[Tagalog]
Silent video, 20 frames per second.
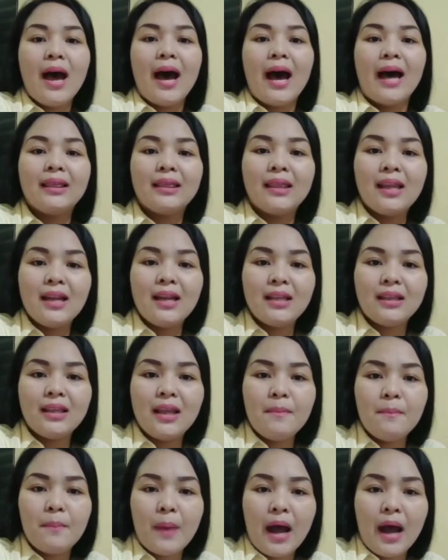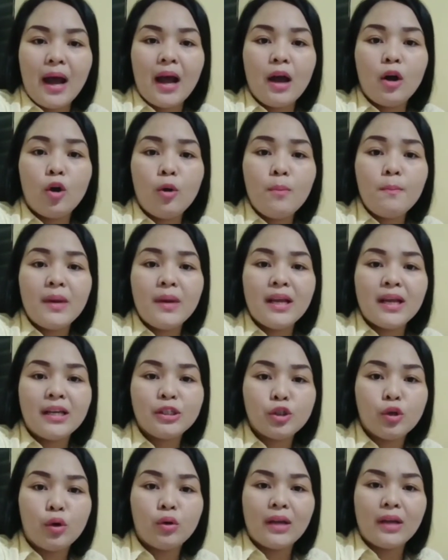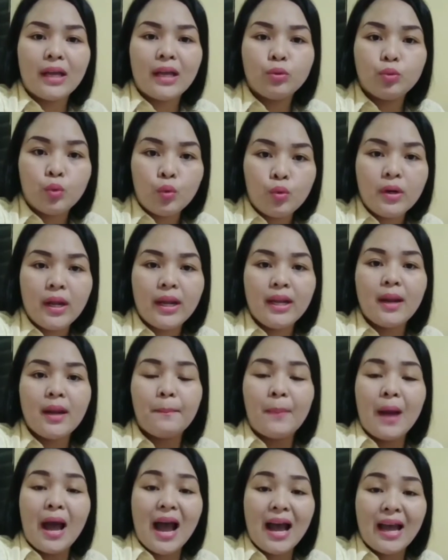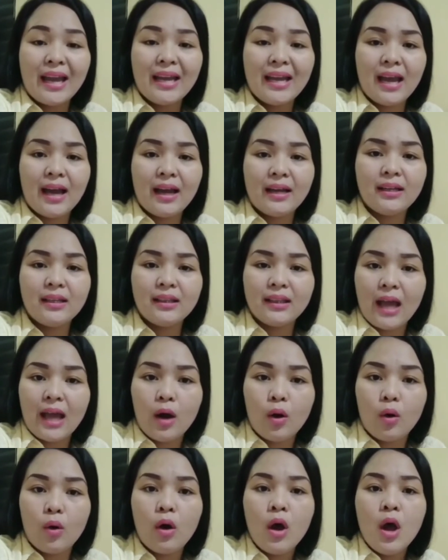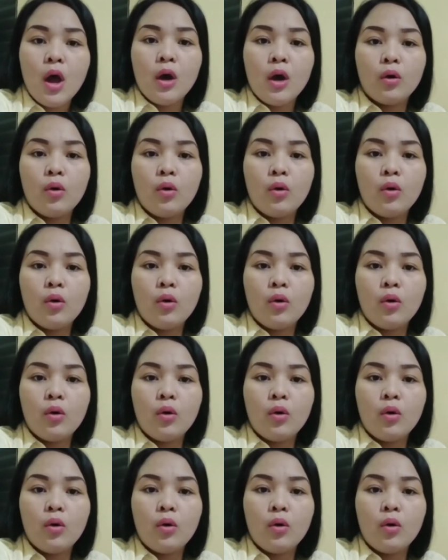at tinitimbang ang komplikasyon at tunay na pangangailangan ng tao